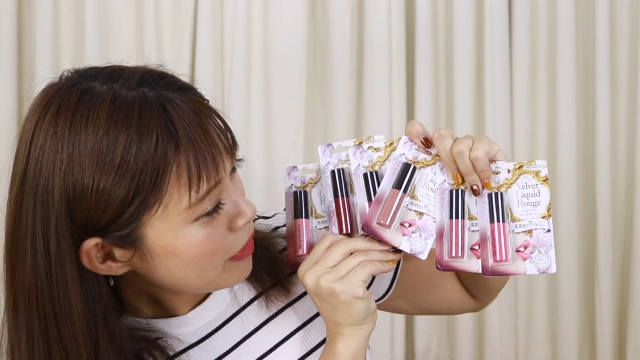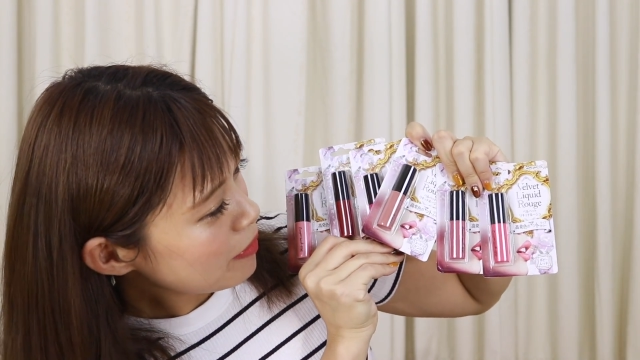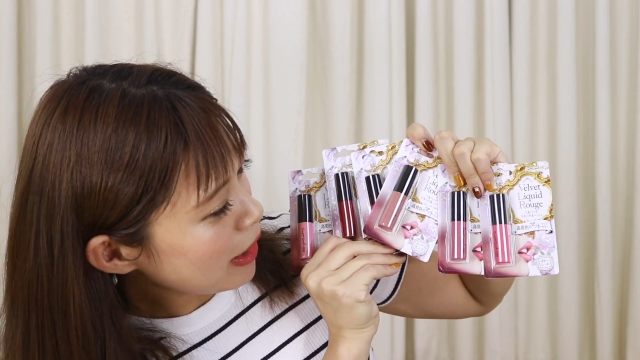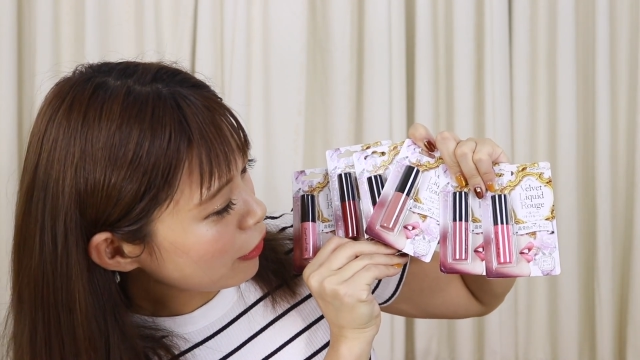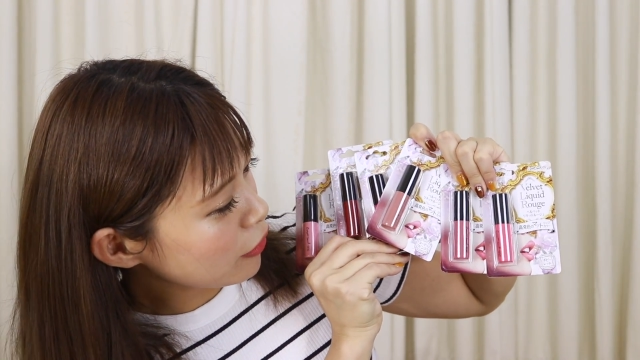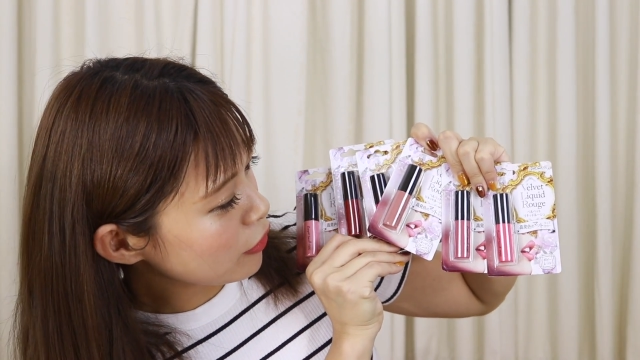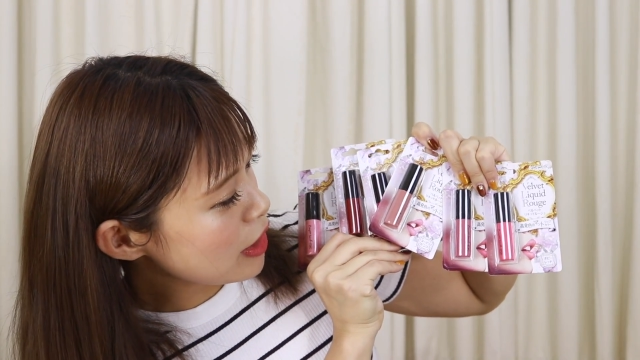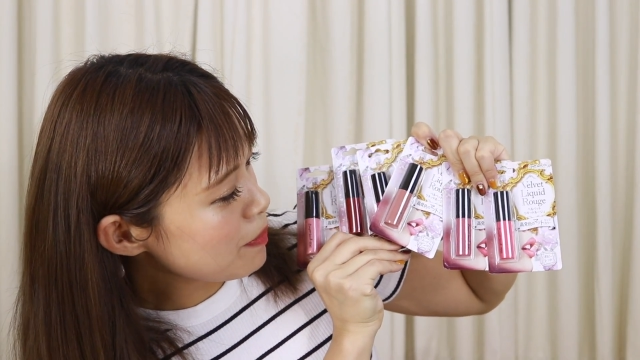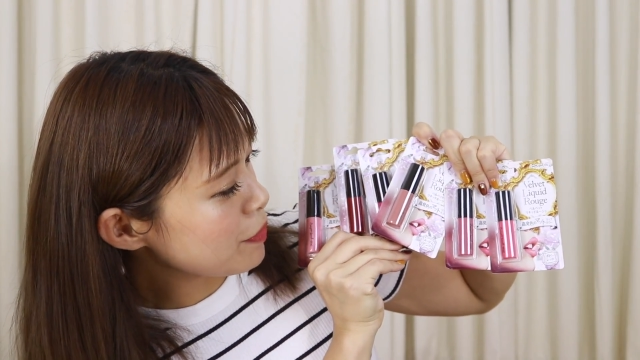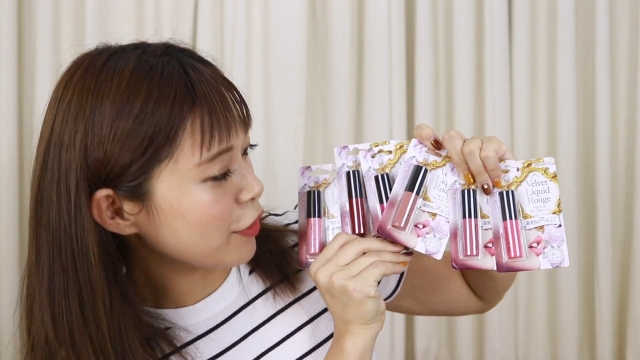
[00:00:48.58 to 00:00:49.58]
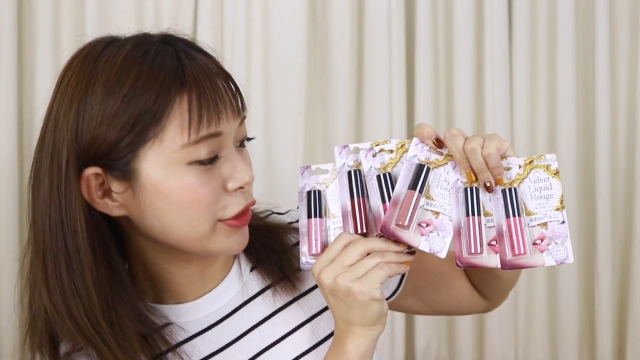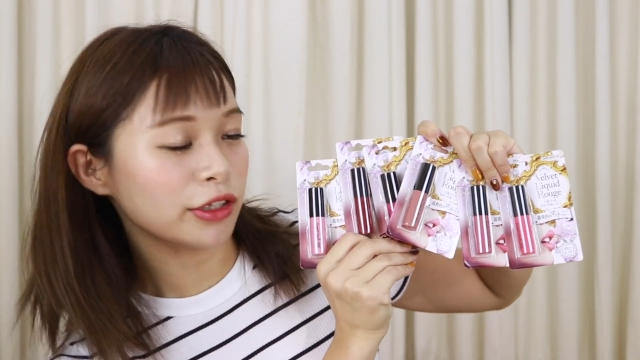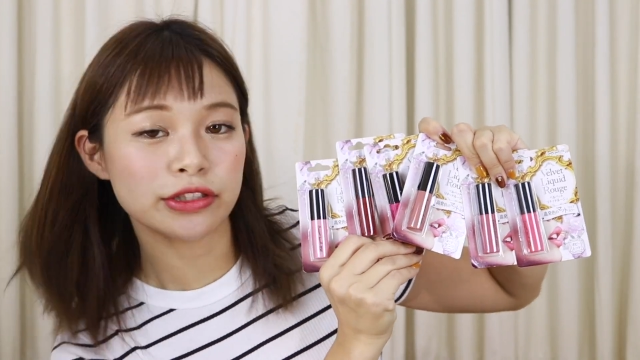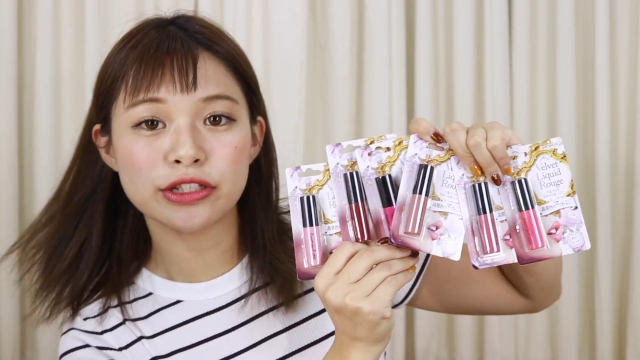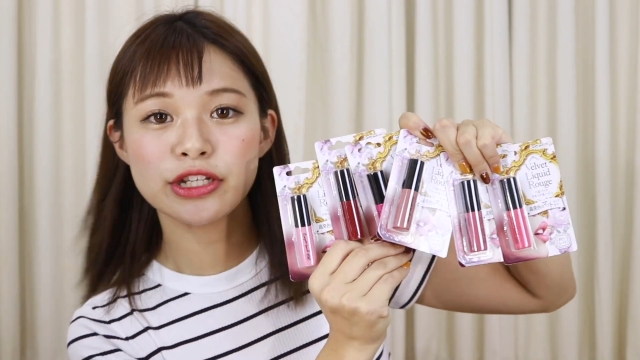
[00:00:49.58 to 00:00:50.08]
まあ、このリップを
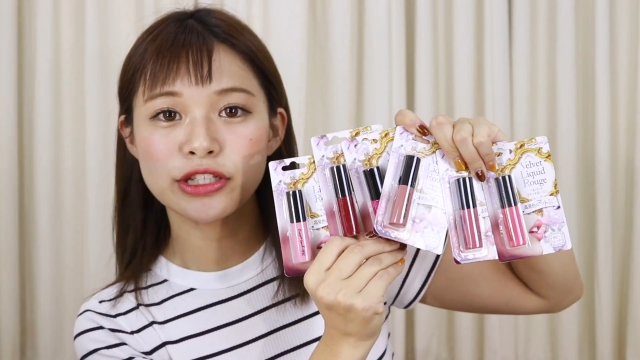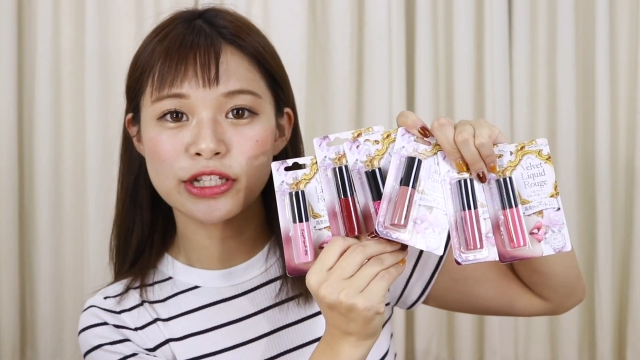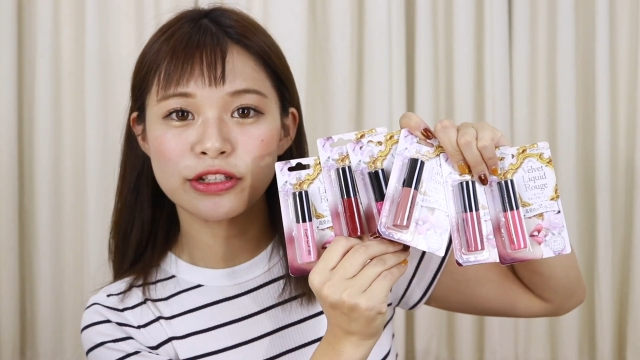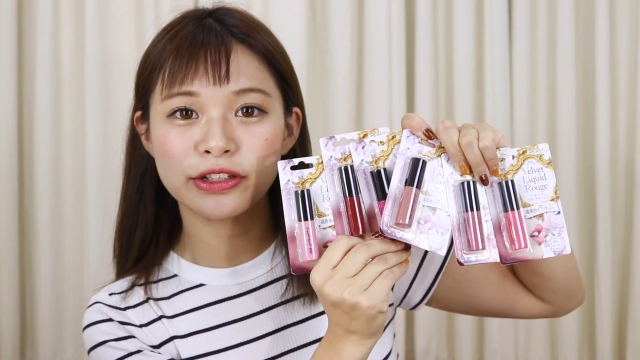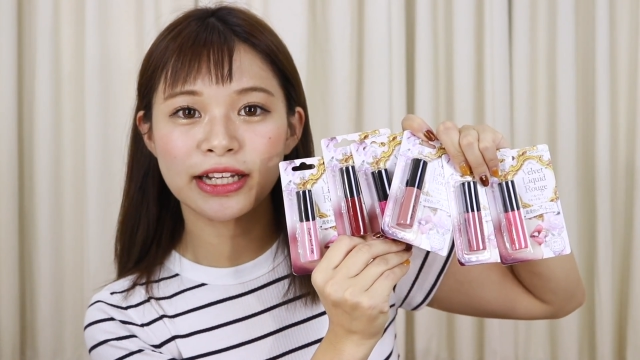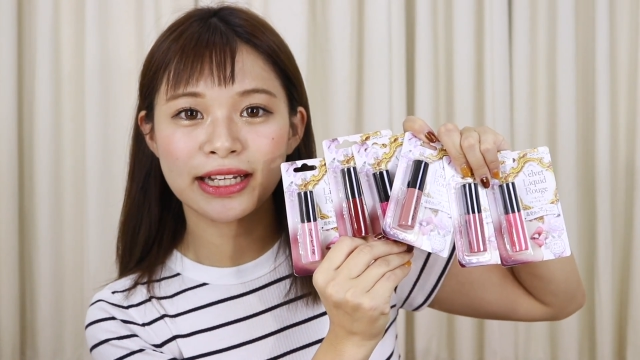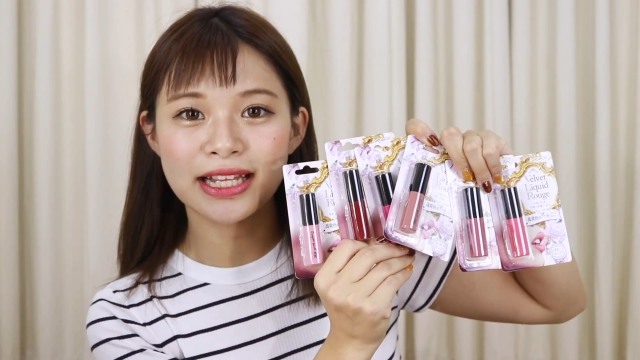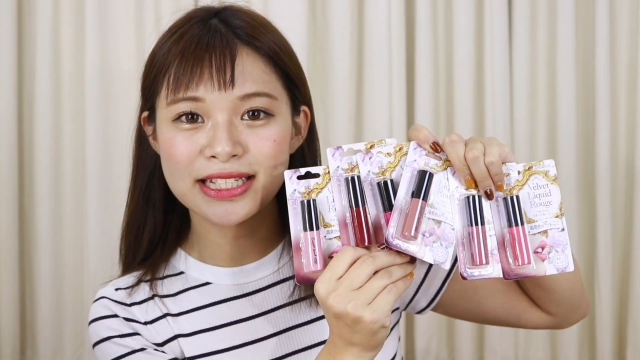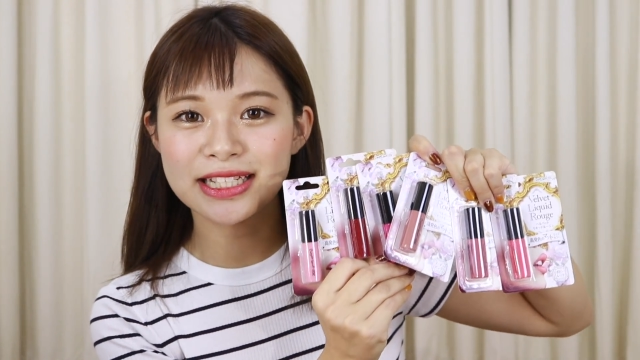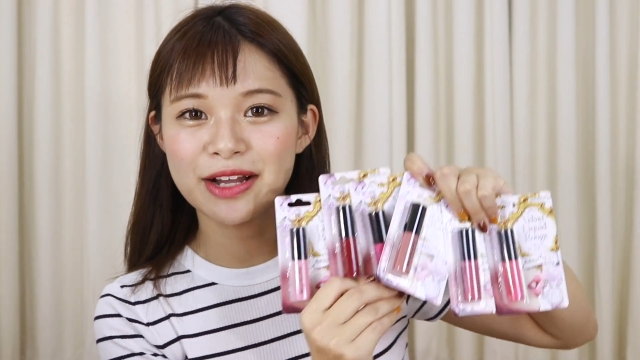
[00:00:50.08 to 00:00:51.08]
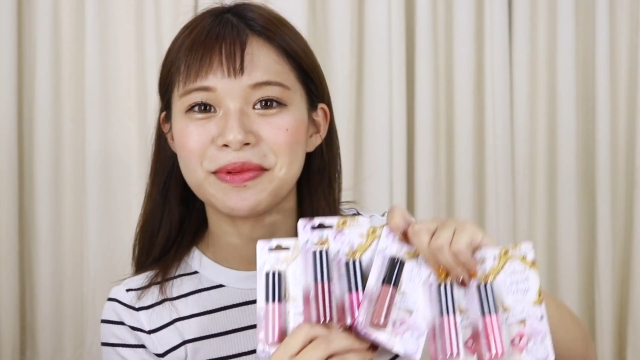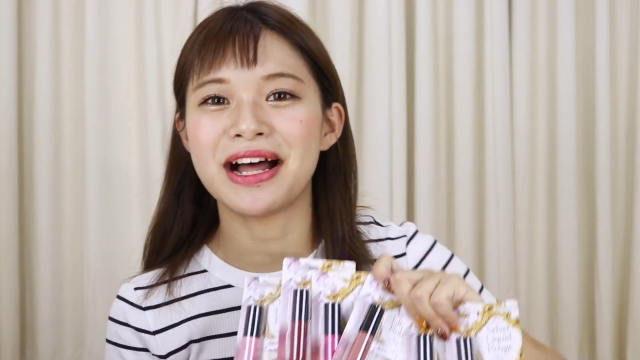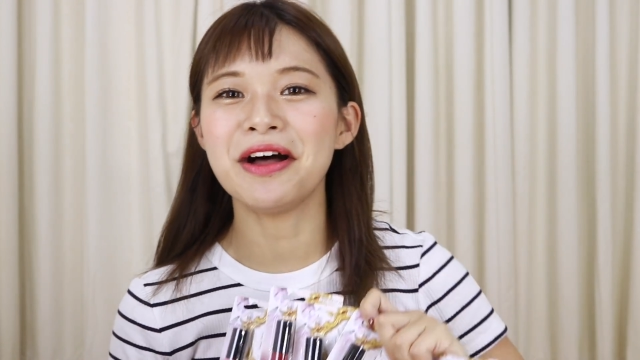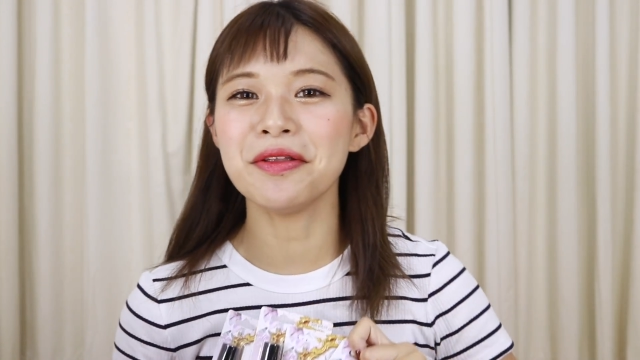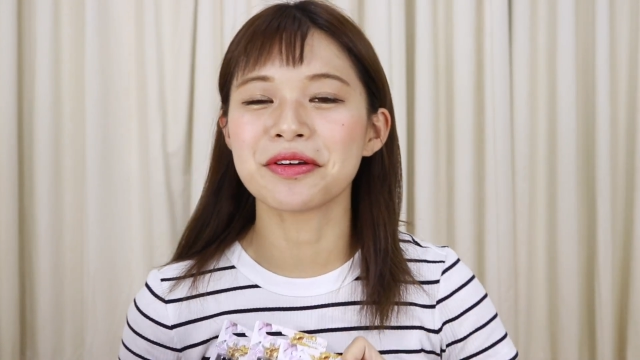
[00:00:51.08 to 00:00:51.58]
一つずつどんな感じか、まあ、